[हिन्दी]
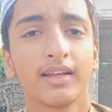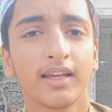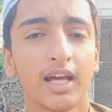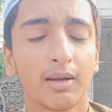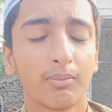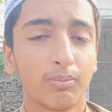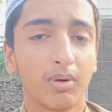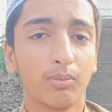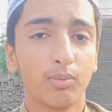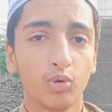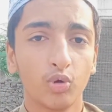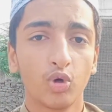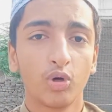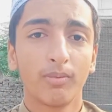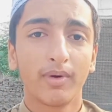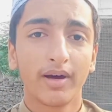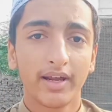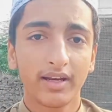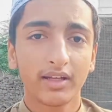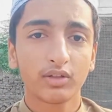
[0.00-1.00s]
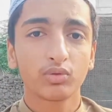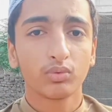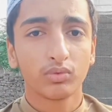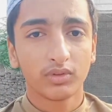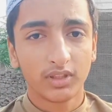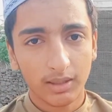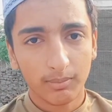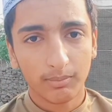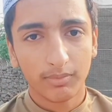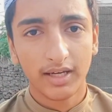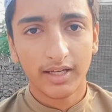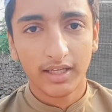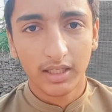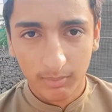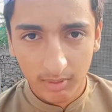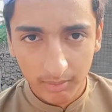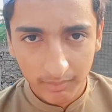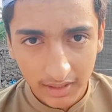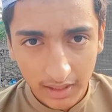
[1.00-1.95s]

यार बबलू हमारा ना सुनते ही इब्राहिमी